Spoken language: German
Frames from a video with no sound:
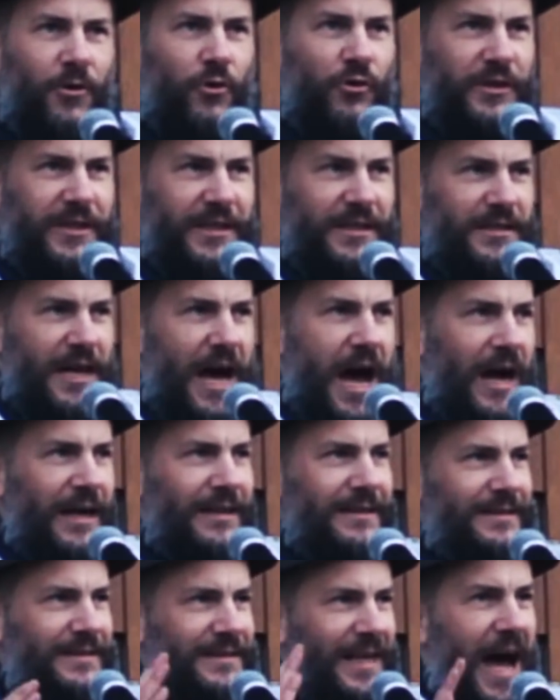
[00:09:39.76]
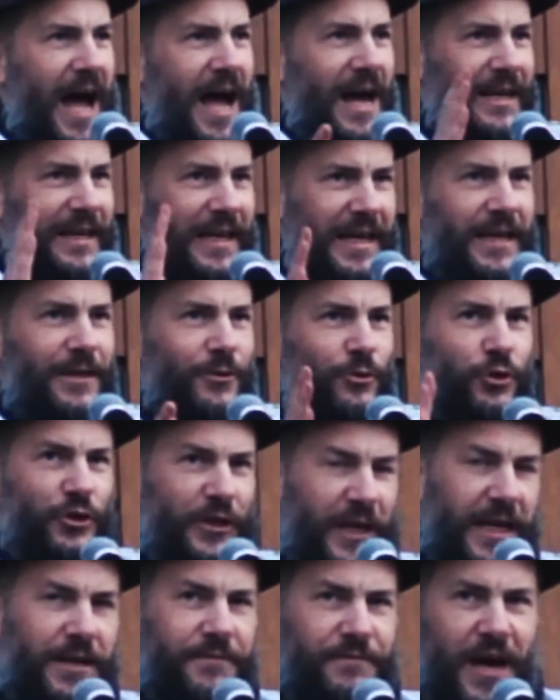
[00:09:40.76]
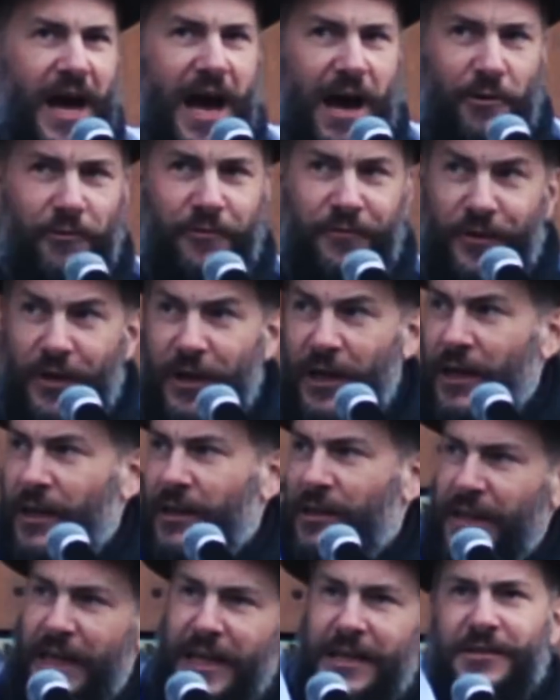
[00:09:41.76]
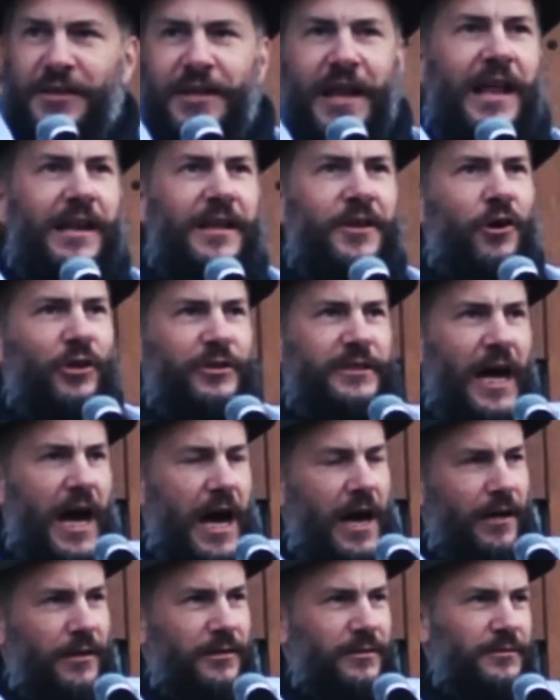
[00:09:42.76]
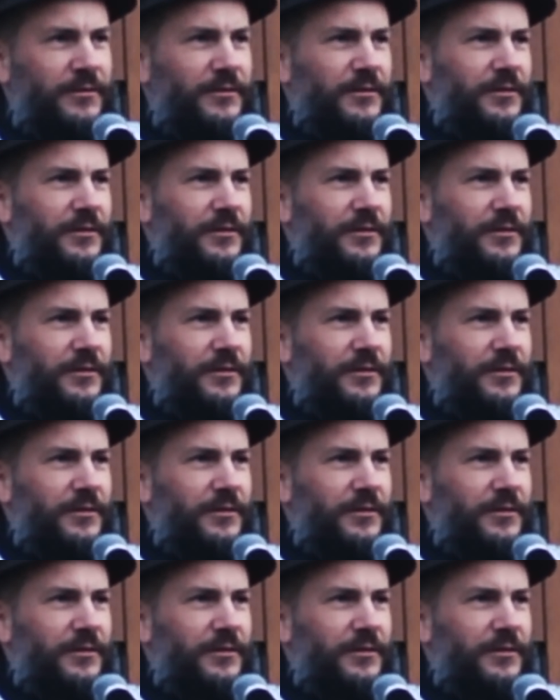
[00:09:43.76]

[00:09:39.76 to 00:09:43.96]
Und die sagen, dagegen stehen wir auf. Die sind alle noch da.